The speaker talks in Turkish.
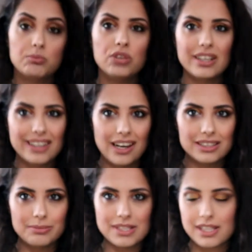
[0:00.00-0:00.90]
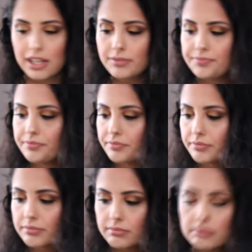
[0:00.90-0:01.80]
E, bunlar kağıt maske.
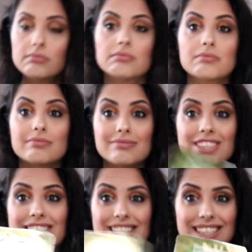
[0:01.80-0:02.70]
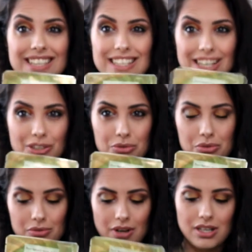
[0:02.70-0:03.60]
İçinde
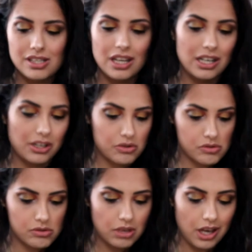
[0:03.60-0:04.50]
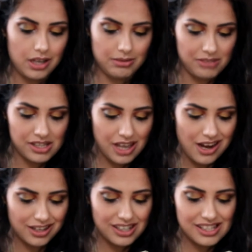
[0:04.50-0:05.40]
salyangazozu var. Salyangazozlu kağıt
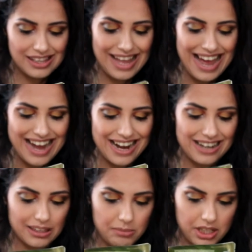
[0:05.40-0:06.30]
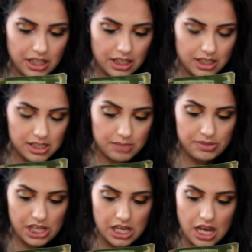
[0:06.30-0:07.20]
maske. Arkasında herhangi bir
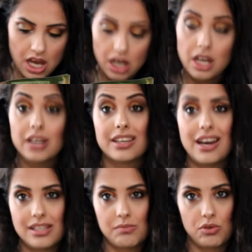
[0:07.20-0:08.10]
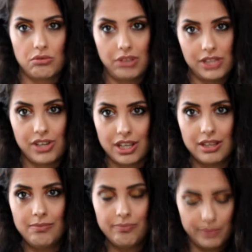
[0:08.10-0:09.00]
İngilizce bir şey yazmıyor
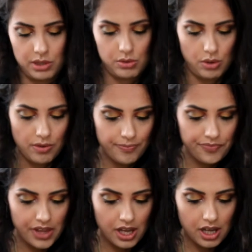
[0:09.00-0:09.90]
diyecektim. Yazıyorum.